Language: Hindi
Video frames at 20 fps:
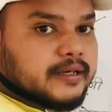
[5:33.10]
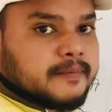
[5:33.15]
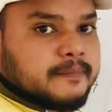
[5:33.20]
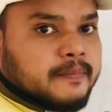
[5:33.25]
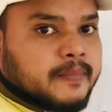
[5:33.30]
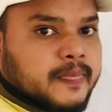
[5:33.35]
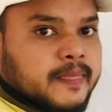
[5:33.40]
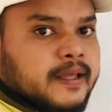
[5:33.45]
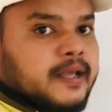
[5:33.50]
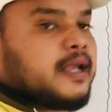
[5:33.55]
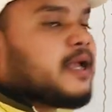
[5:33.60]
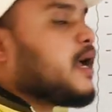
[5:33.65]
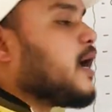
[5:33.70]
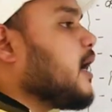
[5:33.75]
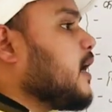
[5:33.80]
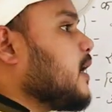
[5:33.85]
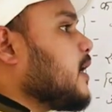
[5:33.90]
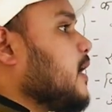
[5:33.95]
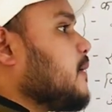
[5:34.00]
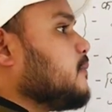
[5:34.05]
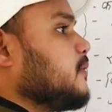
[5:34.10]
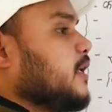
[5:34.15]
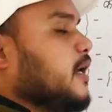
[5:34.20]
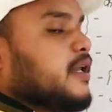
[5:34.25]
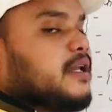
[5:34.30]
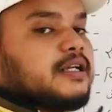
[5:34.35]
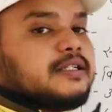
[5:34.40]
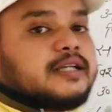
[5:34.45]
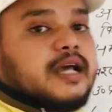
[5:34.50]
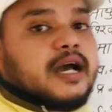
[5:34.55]
हैं अगर आप
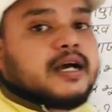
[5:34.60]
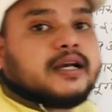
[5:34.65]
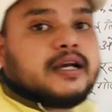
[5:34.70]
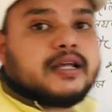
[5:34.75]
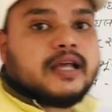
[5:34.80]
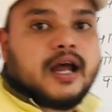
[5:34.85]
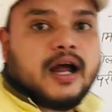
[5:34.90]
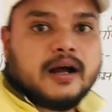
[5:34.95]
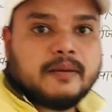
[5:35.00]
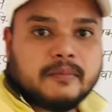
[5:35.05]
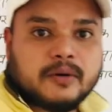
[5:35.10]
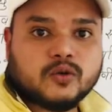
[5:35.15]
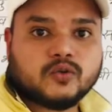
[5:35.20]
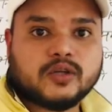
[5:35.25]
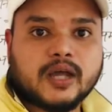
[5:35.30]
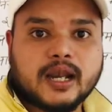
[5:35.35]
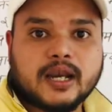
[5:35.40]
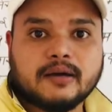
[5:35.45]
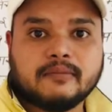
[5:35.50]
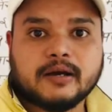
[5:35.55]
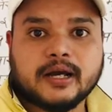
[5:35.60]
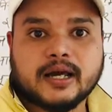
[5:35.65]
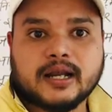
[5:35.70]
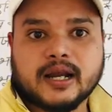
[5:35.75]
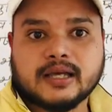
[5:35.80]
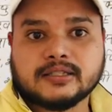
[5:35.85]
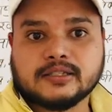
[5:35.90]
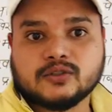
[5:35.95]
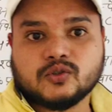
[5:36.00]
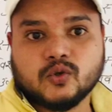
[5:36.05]
दैनिक जागरण या अमर उजाला
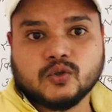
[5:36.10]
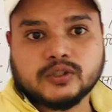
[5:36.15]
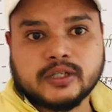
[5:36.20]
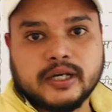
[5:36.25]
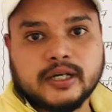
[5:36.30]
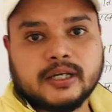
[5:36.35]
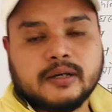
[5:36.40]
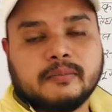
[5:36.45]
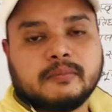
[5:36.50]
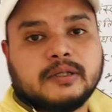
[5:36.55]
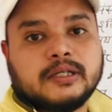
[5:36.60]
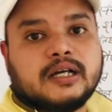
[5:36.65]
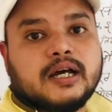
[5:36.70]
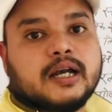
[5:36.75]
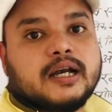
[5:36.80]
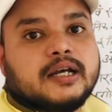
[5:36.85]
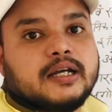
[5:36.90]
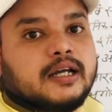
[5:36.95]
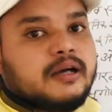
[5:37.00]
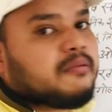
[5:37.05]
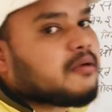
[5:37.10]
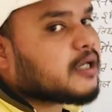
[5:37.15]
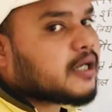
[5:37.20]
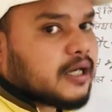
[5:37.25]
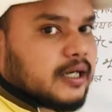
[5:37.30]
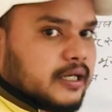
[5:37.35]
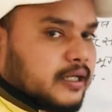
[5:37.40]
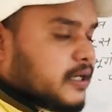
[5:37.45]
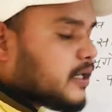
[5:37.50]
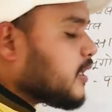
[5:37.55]
वगैरह से सोच रहे हैं कि अपनी करंट कवर
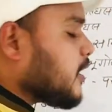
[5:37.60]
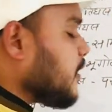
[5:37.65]
कर लेंगे